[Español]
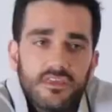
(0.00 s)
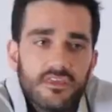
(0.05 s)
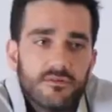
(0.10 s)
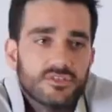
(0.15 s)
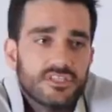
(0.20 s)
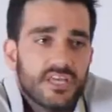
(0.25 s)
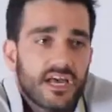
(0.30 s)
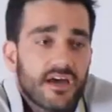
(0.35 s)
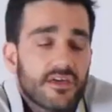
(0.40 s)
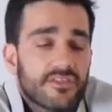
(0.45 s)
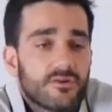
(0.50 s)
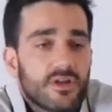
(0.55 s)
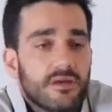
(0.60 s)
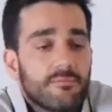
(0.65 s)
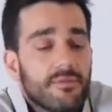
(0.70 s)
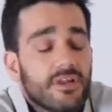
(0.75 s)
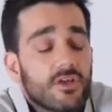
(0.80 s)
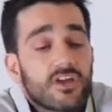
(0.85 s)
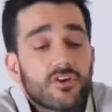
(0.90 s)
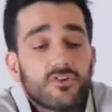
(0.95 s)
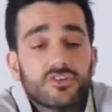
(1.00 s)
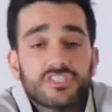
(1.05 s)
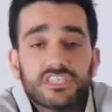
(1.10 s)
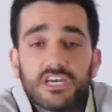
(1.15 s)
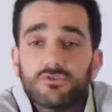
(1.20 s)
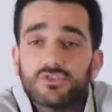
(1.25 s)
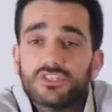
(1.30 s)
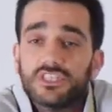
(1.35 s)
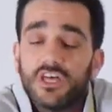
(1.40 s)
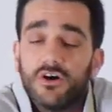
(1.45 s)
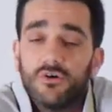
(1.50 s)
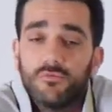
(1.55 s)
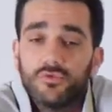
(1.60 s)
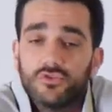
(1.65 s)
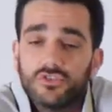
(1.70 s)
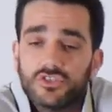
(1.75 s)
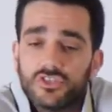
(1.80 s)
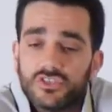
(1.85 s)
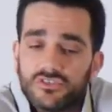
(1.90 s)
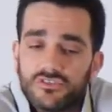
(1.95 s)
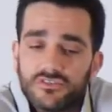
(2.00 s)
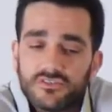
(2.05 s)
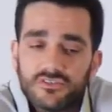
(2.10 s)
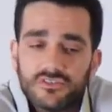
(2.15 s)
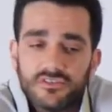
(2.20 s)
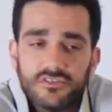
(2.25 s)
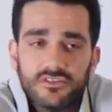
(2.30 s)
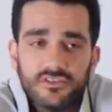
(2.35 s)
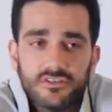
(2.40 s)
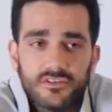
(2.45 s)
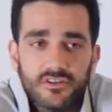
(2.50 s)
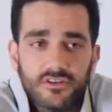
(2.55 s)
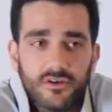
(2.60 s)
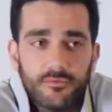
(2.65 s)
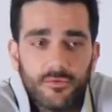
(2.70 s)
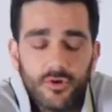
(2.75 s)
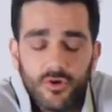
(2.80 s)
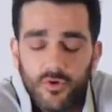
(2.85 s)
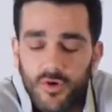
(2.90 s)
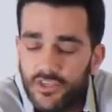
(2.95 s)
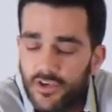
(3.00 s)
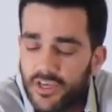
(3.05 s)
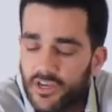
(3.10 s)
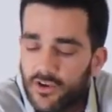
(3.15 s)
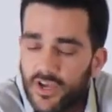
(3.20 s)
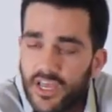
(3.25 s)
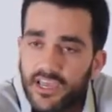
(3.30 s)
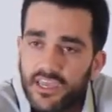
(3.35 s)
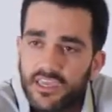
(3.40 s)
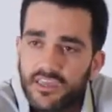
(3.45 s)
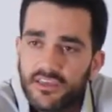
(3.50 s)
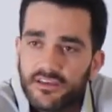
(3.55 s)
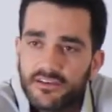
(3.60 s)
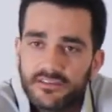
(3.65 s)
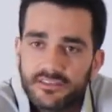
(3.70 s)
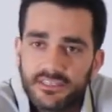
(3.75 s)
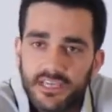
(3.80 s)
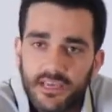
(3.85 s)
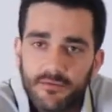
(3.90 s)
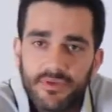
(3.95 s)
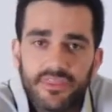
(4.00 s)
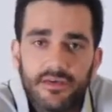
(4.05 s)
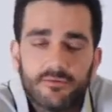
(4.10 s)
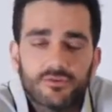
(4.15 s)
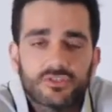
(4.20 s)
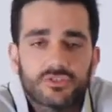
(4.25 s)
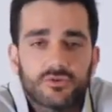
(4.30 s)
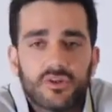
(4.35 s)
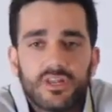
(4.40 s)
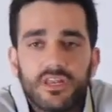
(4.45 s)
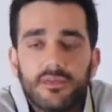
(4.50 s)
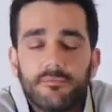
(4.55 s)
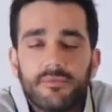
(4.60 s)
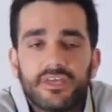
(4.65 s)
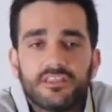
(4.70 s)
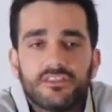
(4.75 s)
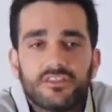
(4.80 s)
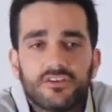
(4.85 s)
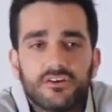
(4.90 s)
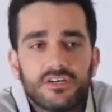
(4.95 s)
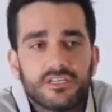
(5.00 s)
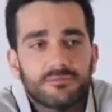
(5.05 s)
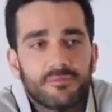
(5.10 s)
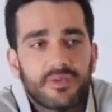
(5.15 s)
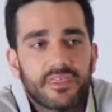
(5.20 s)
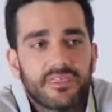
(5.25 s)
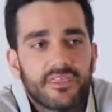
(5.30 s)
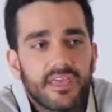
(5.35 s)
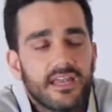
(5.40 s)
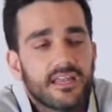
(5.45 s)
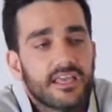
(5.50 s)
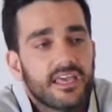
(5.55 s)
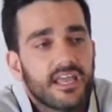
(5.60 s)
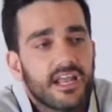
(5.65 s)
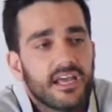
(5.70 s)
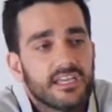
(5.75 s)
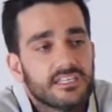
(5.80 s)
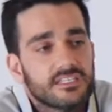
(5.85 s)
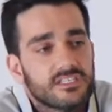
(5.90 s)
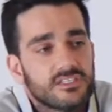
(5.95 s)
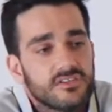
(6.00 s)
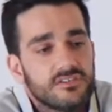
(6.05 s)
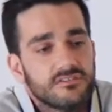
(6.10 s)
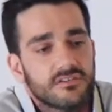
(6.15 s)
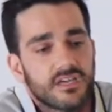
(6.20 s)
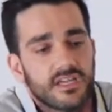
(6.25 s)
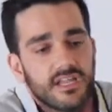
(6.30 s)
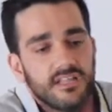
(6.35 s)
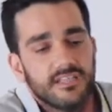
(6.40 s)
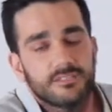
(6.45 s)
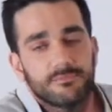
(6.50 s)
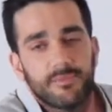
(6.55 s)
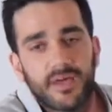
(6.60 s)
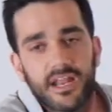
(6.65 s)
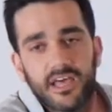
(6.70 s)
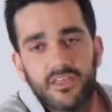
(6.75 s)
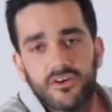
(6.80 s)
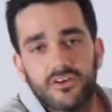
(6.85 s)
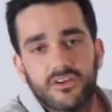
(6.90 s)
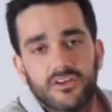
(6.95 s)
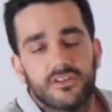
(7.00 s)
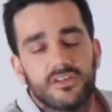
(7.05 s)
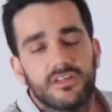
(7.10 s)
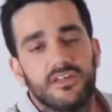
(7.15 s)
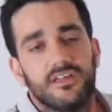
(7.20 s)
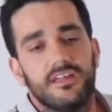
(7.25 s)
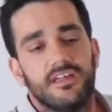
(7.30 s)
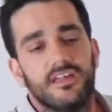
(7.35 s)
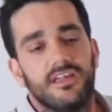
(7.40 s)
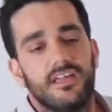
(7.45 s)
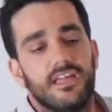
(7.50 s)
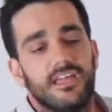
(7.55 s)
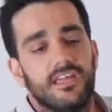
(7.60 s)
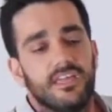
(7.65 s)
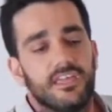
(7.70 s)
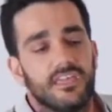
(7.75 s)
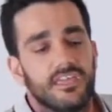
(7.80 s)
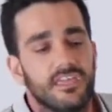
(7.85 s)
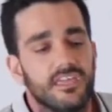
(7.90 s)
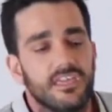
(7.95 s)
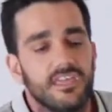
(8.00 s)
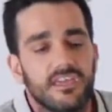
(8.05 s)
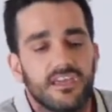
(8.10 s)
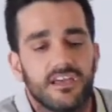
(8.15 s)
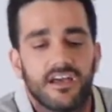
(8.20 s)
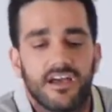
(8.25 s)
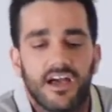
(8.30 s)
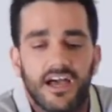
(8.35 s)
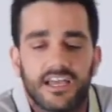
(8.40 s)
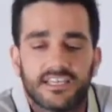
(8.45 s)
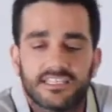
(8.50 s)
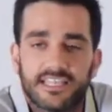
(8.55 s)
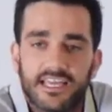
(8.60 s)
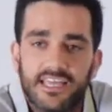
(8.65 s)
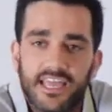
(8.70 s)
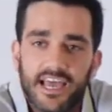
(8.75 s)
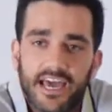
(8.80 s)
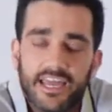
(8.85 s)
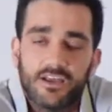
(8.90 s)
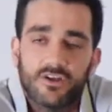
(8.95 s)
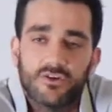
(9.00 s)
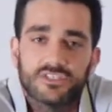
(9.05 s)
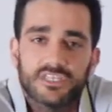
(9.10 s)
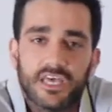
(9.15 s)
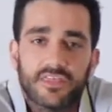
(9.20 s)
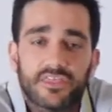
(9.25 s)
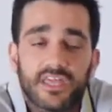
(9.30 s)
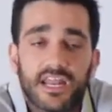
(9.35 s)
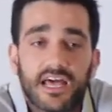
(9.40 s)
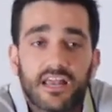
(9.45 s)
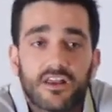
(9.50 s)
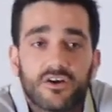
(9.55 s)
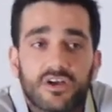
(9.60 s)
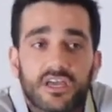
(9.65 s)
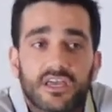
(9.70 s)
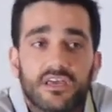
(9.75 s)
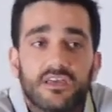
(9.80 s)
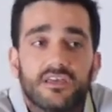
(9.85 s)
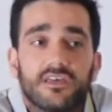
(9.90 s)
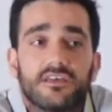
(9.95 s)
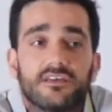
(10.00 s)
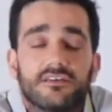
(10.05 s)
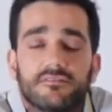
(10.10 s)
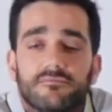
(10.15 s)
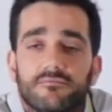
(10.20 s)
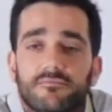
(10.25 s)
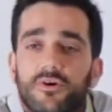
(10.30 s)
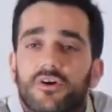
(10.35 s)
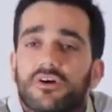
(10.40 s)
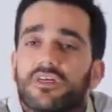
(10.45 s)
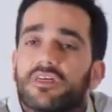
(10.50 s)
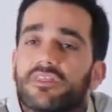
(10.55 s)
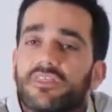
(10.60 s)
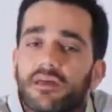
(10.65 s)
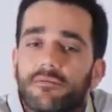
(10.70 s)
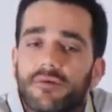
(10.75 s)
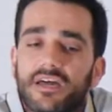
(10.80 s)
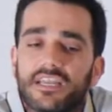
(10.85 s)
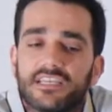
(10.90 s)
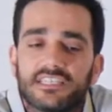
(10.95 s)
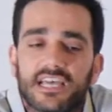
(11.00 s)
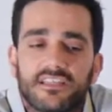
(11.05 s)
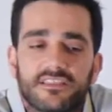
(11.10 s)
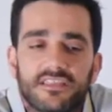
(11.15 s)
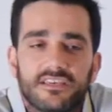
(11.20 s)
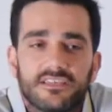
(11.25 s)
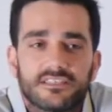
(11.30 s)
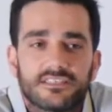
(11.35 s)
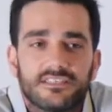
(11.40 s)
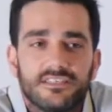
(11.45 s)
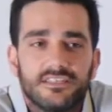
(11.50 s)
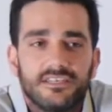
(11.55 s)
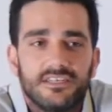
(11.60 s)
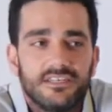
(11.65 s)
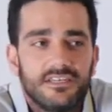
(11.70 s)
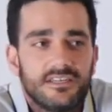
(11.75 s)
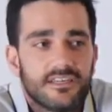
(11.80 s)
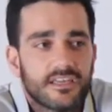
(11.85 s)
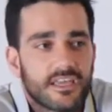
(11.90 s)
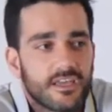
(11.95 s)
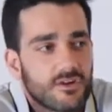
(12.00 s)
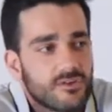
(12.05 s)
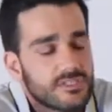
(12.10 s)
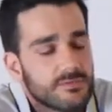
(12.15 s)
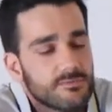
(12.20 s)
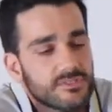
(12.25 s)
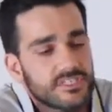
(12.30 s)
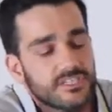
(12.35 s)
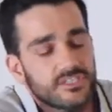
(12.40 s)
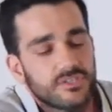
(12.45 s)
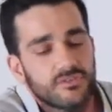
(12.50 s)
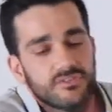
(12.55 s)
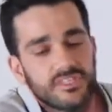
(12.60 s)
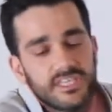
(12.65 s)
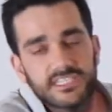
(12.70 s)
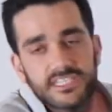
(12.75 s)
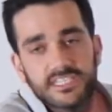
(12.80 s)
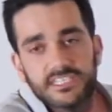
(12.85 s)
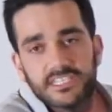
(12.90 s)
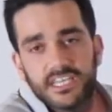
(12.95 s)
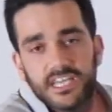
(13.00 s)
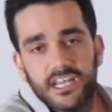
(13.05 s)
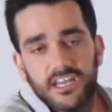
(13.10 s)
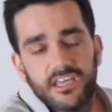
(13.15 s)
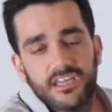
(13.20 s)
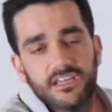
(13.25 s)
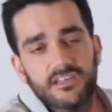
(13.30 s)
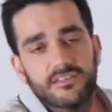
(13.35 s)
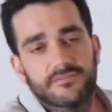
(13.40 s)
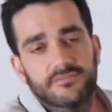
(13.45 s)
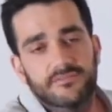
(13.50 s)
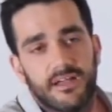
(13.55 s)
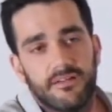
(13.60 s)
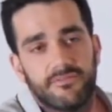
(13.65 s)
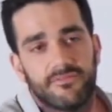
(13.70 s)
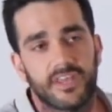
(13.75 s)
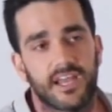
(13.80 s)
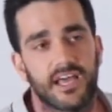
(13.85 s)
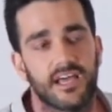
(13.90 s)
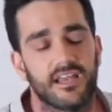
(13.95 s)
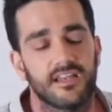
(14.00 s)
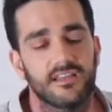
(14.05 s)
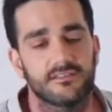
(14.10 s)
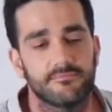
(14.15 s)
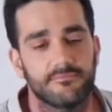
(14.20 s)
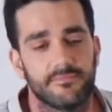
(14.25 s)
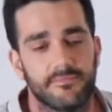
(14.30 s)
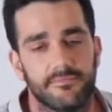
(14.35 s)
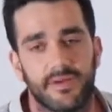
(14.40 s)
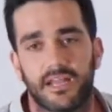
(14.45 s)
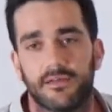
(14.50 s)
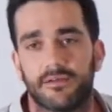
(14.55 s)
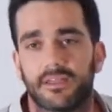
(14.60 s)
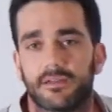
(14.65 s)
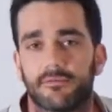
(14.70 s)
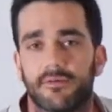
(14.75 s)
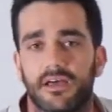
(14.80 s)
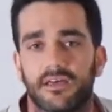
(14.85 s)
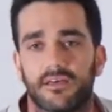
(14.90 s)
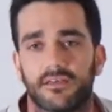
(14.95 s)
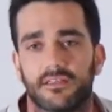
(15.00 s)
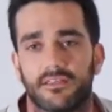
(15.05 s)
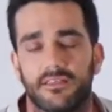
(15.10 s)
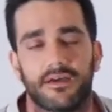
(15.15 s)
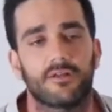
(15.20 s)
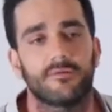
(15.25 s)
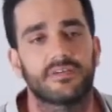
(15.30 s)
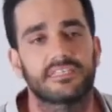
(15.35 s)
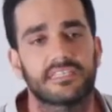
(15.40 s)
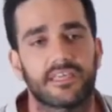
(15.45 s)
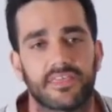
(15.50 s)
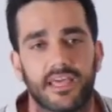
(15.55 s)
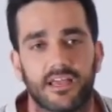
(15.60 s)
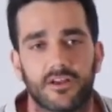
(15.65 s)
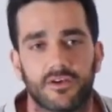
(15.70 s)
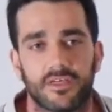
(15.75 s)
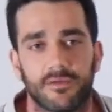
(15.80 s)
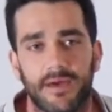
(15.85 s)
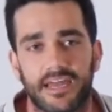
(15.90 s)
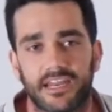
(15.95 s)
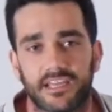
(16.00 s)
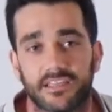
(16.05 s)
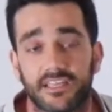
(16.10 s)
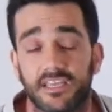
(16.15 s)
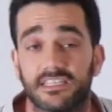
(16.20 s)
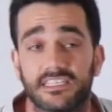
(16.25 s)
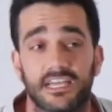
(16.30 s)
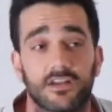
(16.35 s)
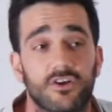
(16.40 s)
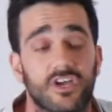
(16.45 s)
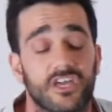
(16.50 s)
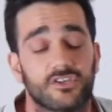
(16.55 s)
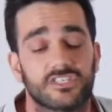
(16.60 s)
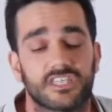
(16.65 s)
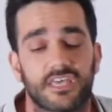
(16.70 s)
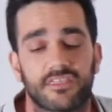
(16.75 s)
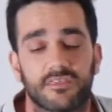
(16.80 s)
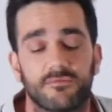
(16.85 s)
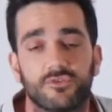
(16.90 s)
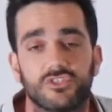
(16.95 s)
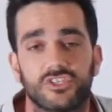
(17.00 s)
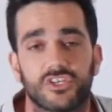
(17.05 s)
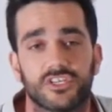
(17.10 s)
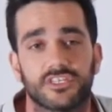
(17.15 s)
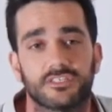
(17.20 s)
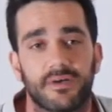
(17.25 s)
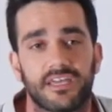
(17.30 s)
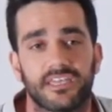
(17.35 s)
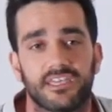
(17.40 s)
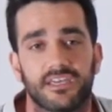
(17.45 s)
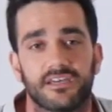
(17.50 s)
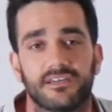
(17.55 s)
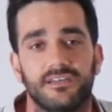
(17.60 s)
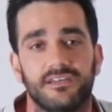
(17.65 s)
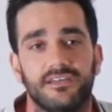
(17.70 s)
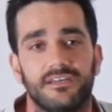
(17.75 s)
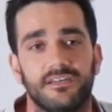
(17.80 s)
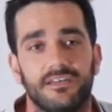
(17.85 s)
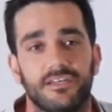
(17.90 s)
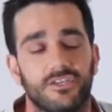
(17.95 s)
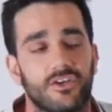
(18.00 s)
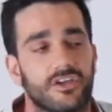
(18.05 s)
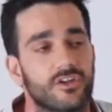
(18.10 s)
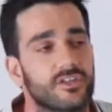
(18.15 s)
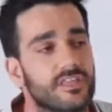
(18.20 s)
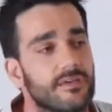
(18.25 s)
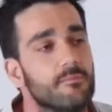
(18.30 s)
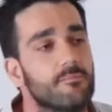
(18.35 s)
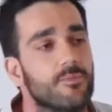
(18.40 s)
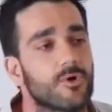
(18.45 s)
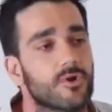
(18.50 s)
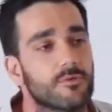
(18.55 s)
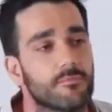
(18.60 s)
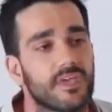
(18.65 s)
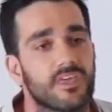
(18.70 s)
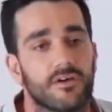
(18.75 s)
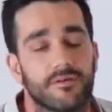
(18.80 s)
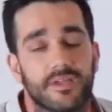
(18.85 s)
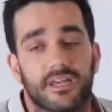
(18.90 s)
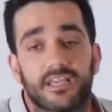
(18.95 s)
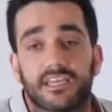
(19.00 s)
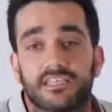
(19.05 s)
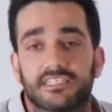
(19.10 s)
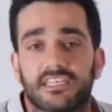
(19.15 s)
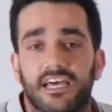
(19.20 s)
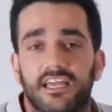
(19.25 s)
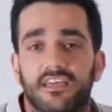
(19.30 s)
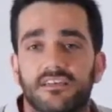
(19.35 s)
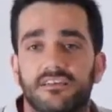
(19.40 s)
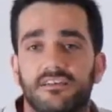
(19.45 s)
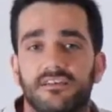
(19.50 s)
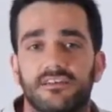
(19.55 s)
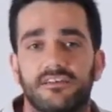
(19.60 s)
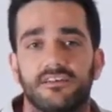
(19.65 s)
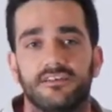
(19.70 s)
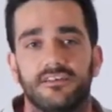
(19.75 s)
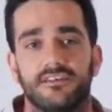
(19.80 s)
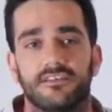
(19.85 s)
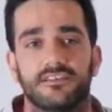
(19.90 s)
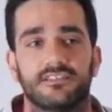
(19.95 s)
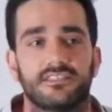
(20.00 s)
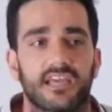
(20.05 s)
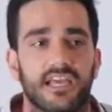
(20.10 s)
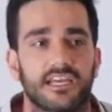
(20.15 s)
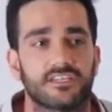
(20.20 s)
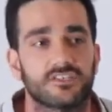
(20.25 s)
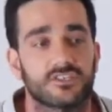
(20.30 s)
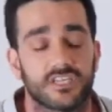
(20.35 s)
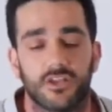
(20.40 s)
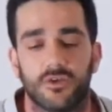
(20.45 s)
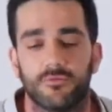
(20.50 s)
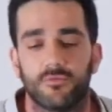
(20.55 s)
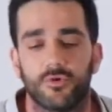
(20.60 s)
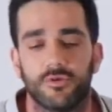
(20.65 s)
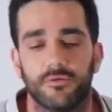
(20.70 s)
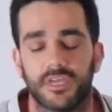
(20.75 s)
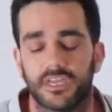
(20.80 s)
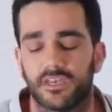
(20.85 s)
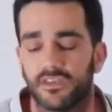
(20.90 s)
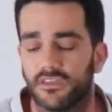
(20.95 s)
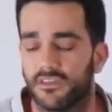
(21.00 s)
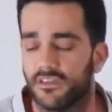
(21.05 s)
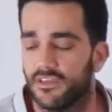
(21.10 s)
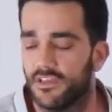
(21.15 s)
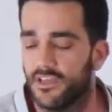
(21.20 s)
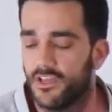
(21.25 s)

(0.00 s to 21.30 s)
y hemos llegado a hacer una película que nos ha gustado mucho. Como lo cual yo creo que aquí sí que empezamos con un elemento especial que era esto, que era el disparador, y hasta llegar incluso a hacer algo que un poco decía Maris antes, que incluso hemos hecho un test screening al final para ver, llevarlo más hacia algo de marketing. Es algo que no se hace mucho en España. Yo creo también por miedo a ver qué sale. En este caso salió muy bien,